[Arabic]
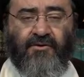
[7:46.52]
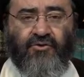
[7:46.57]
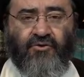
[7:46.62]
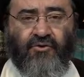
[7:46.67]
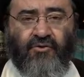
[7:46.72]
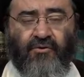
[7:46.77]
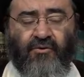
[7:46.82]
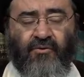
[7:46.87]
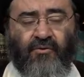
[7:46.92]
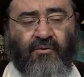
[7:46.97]

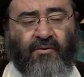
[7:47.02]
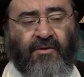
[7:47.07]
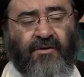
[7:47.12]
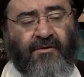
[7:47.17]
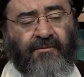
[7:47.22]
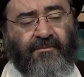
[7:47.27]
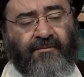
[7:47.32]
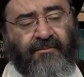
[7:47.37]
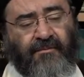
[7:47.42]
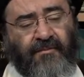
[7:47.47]
شنو
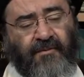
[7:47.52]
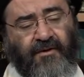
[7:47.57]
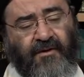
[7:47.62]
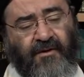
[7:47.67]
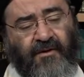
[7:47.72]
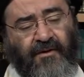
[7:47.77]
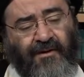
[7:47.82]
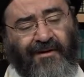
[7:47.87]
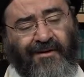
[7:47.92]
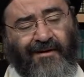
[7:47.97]
هو
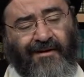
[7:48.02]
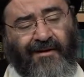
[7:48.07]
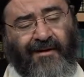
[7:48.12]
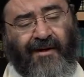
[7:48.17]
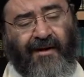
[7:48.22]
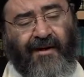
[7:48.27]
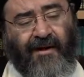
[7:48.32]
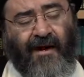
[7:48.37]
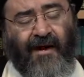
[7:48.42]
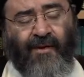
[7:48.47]

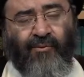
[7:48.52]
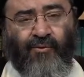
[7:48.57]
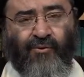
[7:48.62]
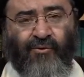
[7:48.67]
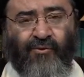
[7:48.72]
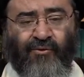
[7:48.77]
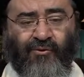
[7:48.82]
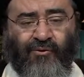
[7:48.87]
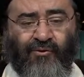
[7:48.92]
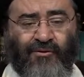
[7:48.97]

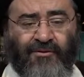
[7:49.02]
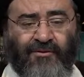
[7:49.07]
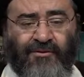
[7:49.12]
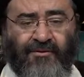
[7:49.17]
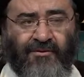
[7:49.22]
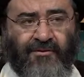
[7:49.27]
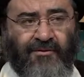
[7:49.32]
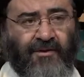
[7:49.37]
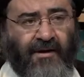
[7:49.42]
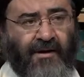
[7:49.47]

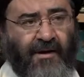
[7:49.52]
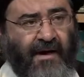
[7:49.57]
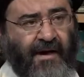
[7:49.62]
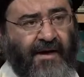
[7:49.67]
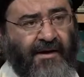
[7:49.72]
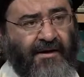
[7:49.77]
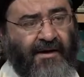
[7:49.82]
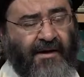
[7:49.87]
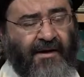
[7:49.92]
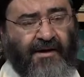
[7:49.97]
البيوت
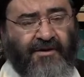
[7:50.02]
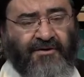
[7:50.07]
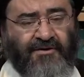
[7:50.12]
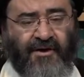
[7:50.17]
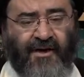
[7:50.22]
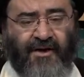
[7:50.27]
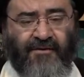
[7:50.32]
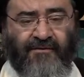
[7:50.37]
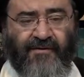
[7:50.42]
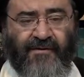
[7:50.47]
احيانا
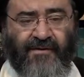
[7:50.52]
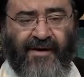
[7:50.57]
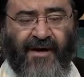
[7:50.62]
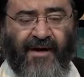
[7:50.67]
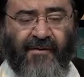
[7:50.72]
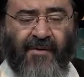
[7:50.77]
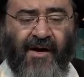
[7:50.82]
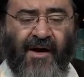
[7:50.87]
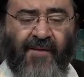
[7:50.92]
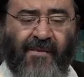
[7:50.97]
شايفين
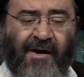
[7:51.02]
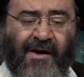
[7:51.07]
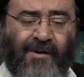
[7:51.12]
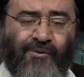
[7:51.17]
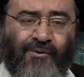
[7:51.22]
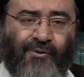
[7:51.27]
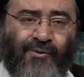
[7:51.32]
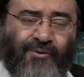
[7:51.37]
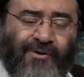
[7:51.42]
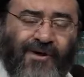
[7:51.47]
امام
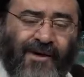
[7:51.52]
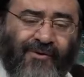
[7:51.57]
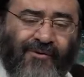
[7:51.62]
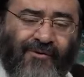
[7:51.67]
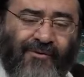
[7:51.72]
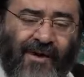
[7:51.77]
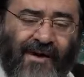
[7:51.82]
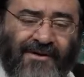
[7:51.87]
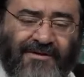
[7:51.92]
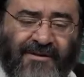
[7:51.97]
البيوت
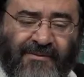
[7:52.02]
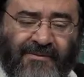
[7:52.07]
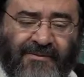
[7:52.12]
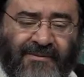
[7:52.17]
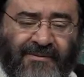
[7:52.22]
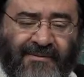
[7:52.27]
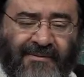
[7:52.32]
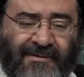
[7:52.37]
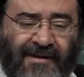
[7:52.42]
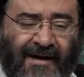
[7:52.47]
اكو حسب
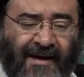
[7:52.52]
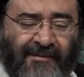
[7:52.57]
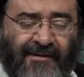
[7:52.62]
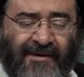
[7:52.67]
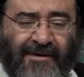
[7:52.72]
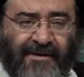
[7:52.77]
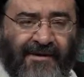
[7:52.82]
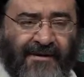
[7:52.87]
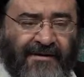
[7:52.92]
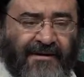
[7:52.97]

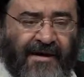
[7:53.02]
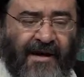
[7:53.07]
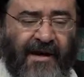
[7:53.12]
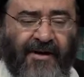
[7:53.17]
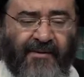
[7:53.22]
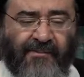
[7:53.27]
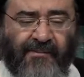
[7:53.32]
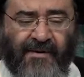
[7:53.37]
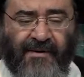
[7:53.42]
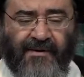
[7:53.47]
تعبيرنا
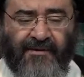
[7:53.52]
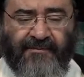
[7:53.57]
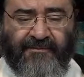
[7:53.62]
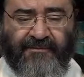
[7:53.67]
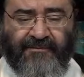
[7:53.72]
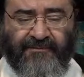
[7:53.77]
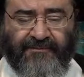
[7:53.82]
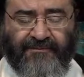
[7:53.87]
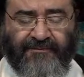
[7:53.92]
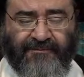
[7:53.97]
طارمه
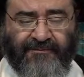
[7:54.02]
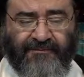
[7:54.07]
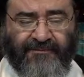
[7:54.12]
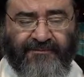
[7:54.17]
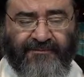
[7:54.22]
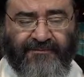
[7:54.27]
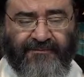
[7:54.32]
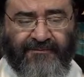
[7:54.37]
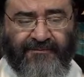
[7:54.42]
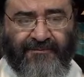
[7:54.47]

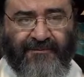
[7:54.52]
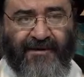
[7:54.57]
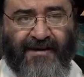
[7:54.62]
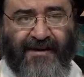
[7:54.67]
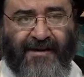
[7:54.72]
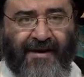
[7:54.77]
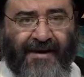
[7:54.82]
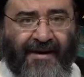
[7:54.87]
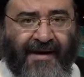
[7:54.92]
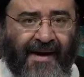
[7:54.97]

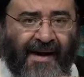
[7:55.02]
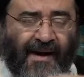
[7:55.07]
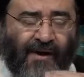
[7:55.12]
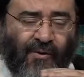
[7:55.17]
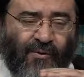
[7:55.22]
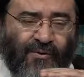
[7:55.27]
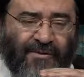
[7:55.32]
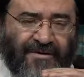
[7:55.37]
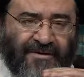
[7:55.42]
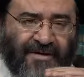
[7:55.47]
يعني
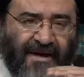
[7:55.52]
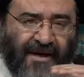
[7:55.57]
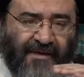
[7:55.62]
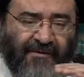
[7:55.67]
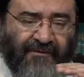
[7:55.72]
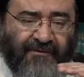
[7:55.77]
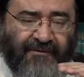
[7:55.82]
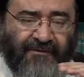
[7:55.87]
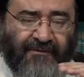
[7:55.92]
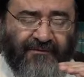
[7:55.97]
يخلون
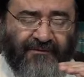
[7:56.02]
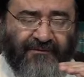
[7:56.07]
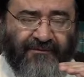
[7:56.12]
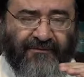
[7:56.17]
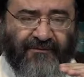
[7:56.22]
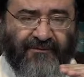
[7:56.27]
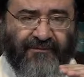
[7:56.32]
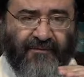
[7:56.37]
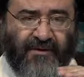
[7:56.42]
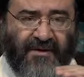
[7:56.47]
سقف
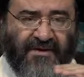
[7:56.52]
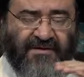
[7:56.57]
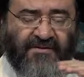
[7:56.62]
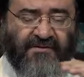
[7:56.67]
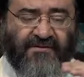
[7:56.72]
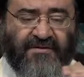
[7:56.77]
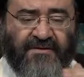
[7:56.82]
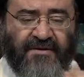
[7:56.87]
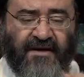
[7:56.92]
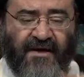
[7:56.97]

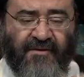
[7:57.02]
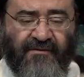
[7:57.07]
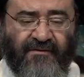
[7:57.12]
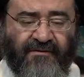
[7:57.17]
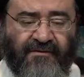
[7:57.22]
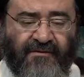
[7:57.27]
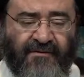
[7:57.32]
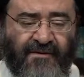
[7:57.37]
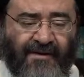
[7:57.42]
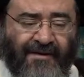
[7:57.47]
نصف
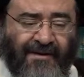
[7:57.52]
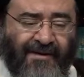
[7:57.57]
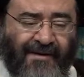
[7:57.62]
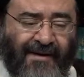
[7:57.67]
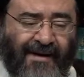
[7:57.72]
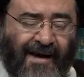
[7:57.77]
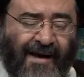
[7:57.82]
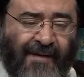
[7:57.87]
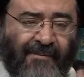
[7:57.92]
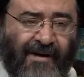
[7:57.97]
سقف
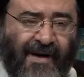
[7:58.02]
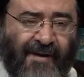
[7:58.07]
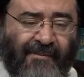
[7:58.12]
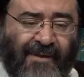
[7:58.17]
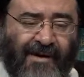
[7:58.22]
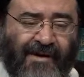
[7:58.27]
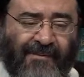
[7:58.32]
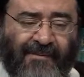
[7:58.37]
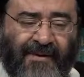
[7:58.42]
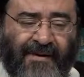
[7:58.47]

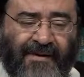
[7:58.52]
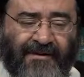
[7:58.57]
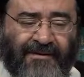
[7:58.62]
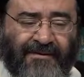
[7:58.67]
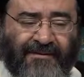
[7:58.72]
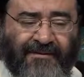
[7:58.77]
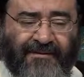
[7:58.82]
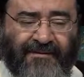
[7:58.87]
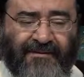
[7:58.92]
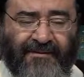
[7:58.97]
امام
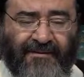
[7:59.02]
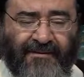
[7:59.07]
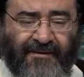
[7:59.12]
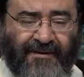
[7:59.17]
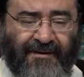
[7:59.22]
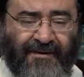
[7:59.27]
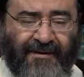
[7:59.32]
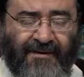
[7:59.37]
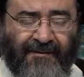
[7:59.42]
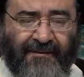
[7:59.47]
البيت
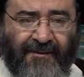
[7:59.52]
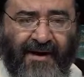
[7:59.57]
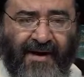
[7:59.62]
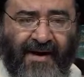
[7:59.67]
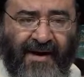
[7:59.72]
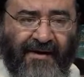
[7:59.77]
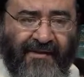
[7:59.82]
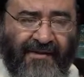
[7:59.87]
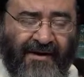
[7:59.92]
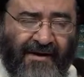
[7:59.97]

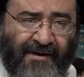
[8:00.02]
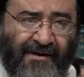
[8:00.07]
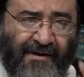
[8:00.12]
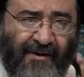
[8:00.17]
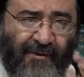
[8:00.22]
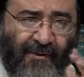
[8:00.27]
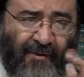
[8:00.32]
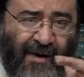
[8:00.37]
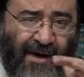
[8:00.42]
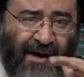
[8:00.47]
بحيث
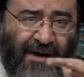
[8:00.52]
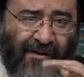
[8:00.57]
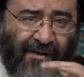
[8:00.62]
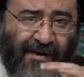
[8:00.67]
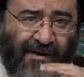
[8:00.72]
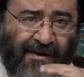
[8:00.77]
انه هذا